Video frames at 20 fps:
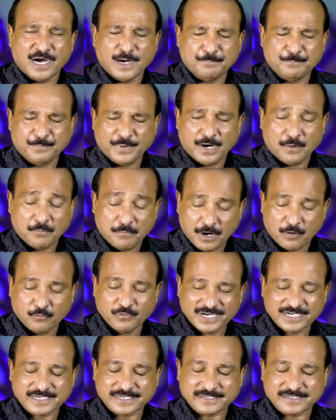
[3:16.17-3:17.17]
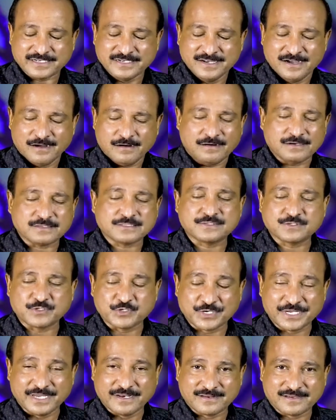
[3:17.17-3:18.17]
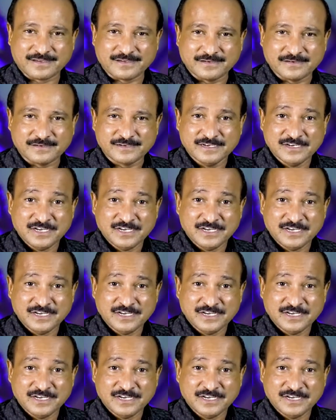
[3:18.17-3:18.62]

அப்பா அம்மாவுக்கு ஆசிரியருக்கு